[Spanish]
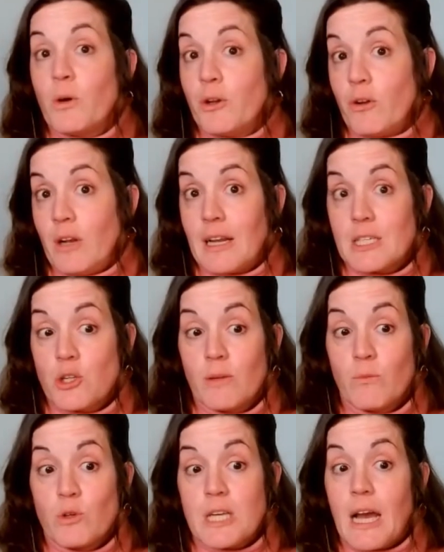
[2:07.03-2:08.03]
bueno, en el caso
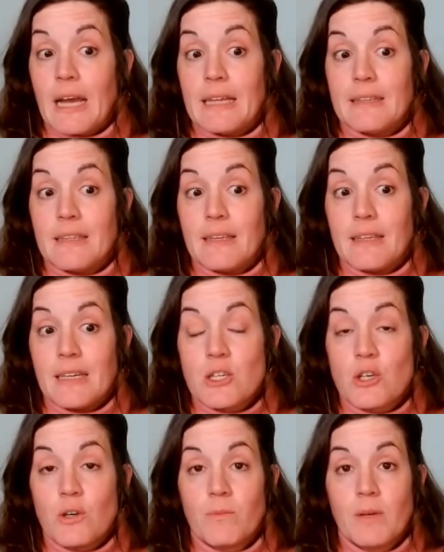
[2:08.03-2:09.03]
de mucha gente, de
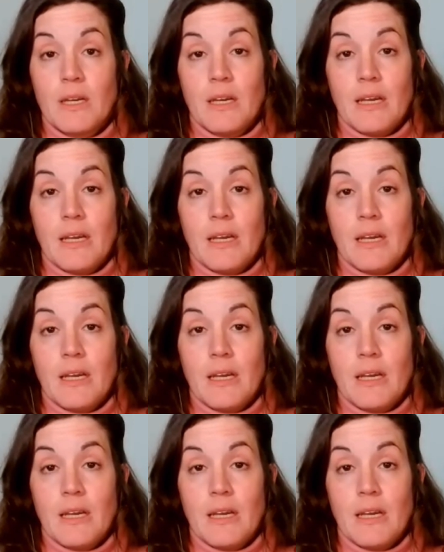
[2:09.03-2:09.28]
hecho.